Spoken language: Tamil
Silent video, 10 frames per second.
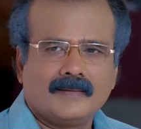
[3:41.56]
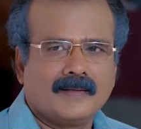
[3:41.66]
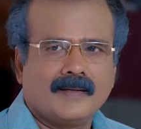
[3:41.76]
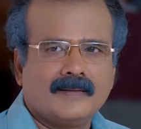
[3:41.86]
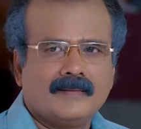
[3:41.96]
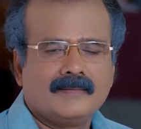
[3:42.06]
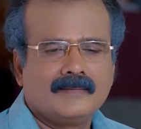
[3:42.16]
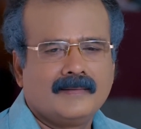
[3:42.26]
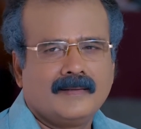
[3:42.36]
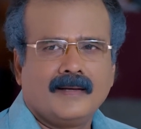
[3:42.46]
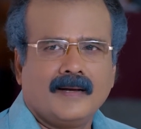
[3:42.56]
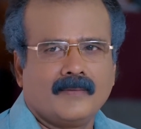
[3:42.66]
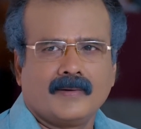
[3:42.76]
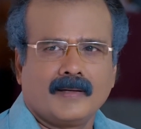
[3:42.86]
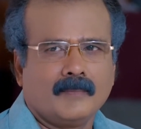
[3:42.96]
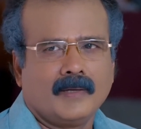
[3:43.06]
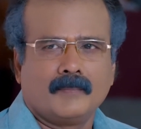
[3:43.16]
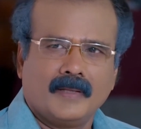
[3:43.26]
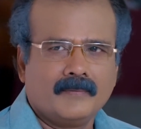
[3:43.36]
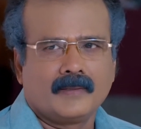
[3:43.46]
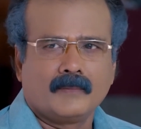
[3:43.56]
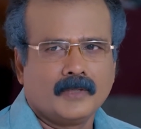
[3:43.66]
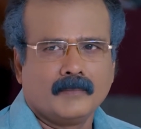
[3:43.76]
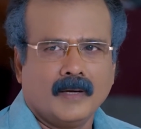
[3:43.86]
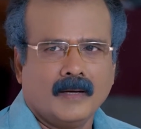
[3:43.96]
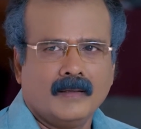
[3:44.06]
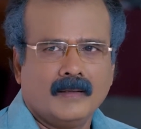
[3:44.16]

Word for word: அதுக்காக அவங்கள நாம அப்படியே விட்டுற முடியுமா